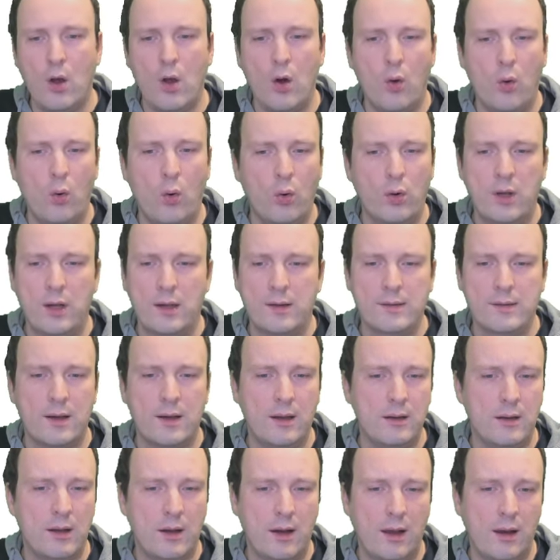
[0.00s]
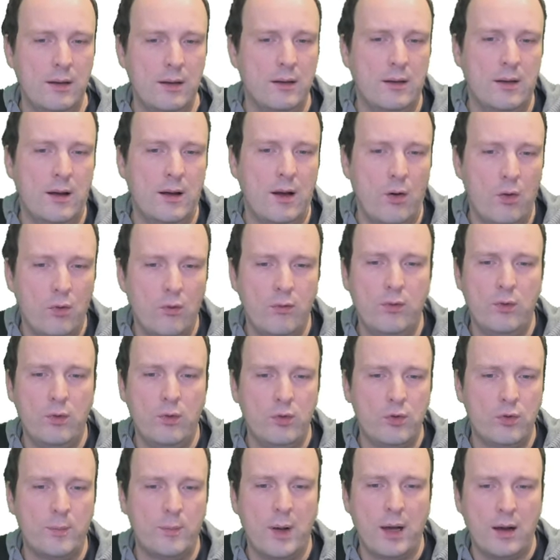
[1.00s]
oder es kann ein
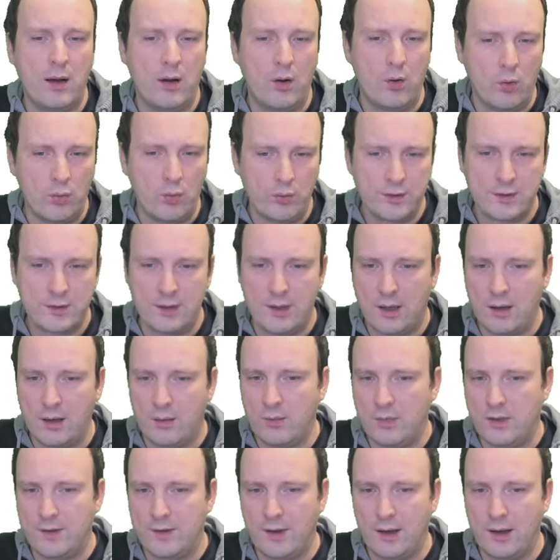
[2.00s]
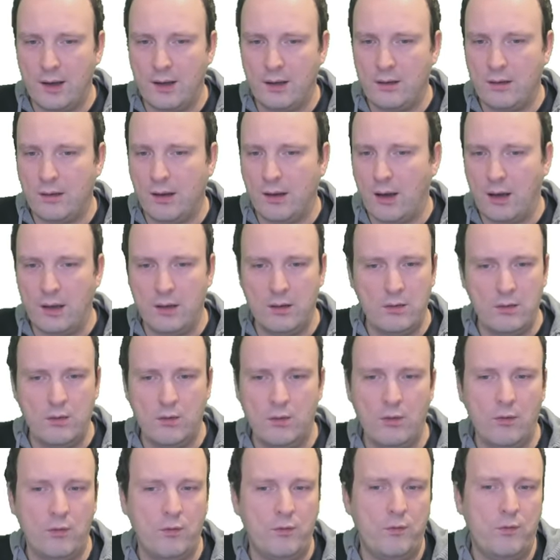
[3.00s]
auflösbarer Hostname sein,
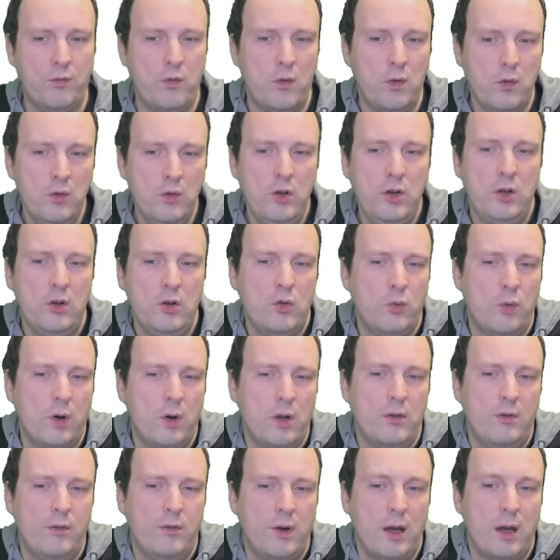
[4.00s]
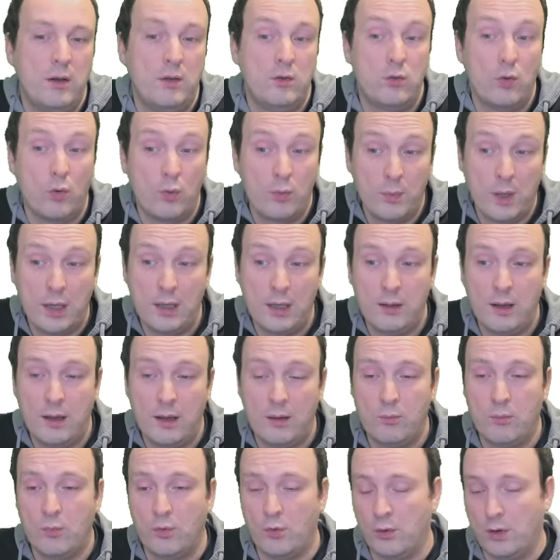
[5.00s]
ein fully qualified Domain
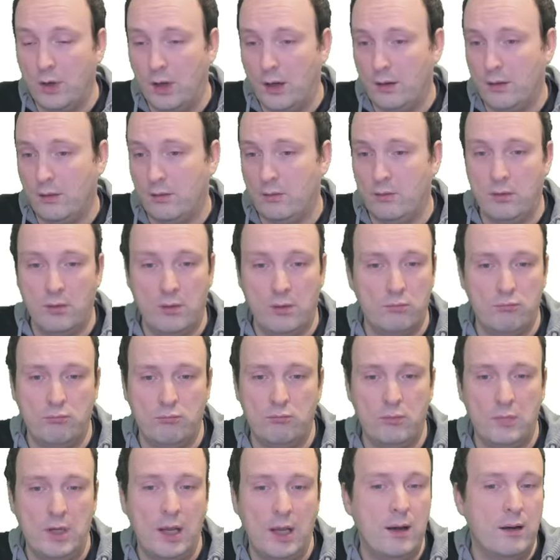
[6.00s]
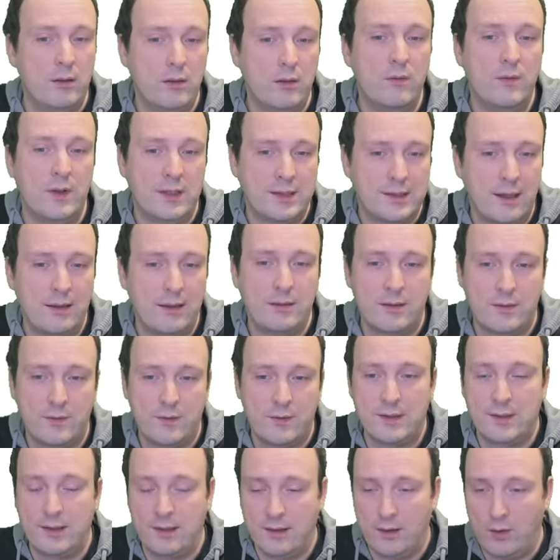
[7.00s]
Name oder äh, ja, irgendwas anderes,
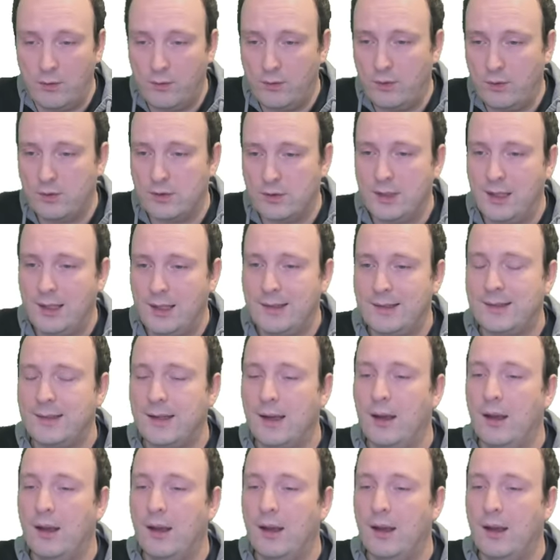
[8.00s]
was sich auflösen lässt.